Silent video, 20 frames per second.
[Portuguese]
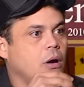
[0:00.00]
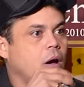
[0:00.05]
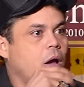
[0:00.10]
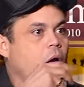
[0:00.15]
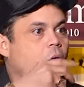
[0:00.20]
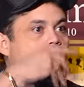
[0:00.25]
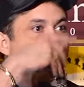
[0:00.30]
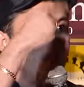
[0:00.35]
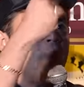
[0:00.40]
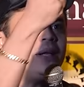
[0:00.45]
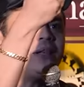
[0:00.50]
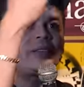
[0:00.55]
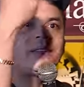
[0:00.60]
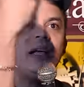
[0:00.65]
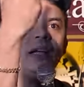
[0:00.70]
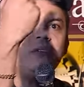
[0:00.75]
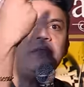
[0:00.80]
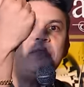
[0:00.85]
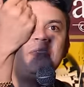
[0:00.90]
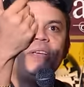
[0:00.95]
Eu comi
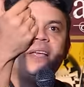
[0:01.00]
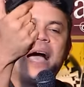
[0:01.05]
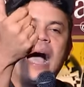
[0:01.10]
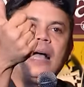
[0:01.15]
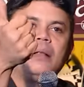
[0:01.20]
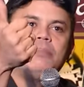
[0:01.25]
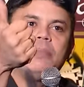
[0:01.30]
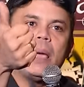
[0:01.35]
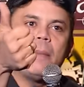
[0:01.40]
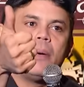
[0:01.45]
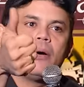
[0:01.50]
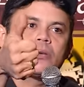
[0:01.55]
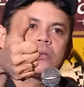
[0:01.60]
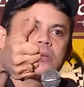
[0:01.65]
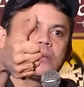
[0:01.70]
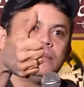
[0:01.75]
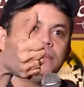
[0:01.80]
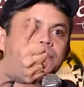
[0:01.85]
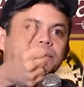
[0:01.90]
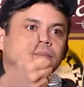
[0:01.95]
tanto viado, meu irmão.
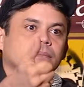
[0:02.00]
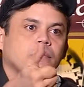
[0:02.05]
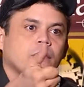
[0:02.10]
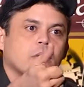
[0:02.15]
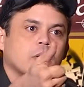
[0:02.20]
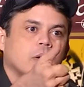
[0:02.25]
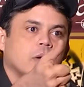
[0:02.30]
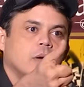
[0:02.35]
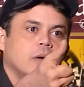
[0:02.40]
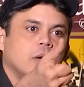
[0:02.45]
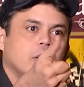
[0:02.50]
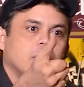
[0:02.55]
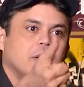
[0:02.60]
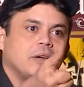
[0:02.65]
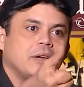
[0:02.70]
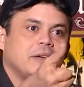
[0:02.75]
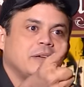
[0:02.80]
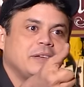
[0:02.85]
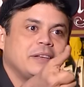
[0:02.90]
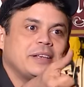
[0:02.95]

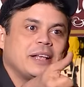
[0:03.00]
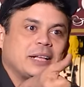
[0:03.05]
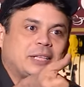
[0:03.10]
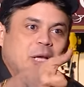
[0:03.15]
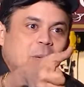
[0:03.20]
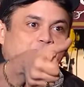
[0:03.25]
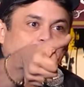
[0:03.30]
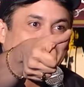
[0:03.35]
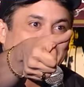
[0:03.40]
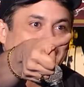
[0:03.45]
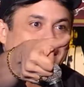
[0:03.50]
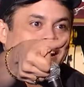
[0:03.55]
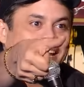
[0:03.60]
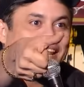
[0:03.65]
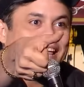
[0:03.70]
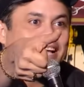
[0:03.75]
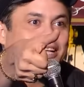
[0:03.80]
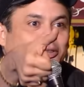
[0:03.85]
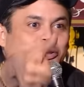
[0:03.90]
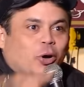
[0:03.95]
Eu tive aquele
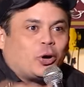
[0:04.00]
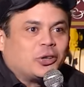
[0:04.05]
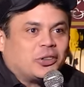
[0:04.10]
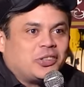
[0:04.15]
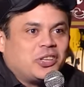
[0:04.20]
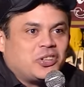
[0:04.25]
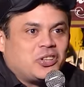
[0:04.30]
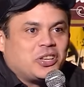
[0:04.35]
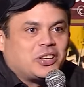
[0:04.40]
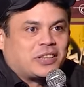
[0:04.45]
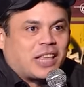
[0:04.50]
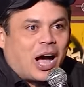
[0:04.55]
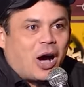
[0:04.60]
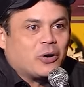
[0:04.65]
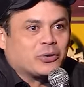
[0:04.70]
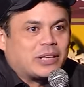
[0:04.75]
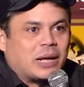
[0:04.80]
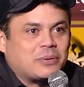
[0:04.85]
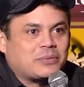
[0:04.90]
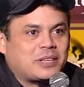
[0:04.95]
leitor
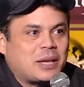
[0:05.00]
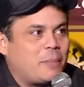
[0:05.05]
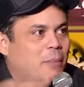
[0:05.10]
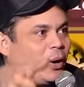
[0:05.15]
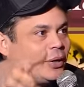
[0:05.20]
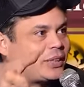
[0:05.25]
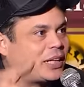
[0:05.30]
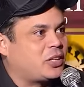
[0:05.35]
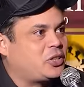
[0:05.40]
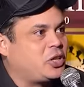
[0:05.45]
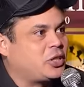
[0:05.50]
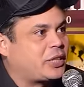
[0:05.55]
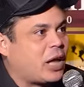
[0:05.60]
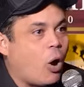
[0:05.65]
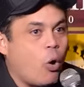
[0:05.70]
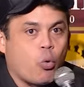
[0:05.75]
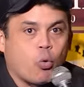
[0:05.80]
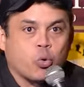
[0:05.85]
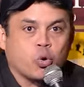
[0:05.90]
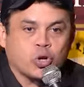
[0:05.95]
digital, dá, você bota
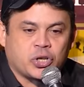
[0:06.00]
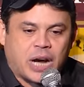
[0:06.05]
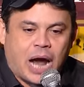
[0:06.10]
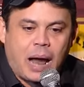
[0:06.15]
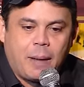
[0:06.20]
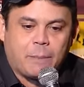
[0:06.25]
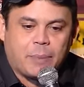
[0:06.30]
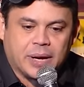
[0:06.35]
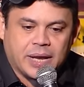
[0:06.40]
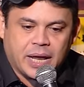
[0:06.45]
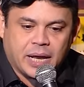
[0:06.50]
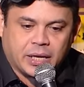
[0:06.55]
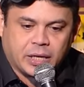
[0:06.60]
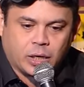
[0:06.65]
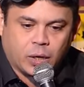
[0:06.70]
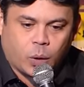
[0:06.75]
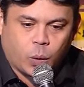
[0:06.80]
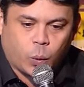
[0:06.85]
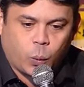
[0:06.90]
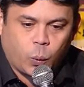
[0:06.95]
digital o cu, já abri
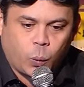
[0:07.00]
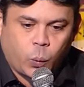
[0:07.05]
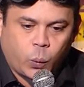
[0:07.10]
aqui, ó.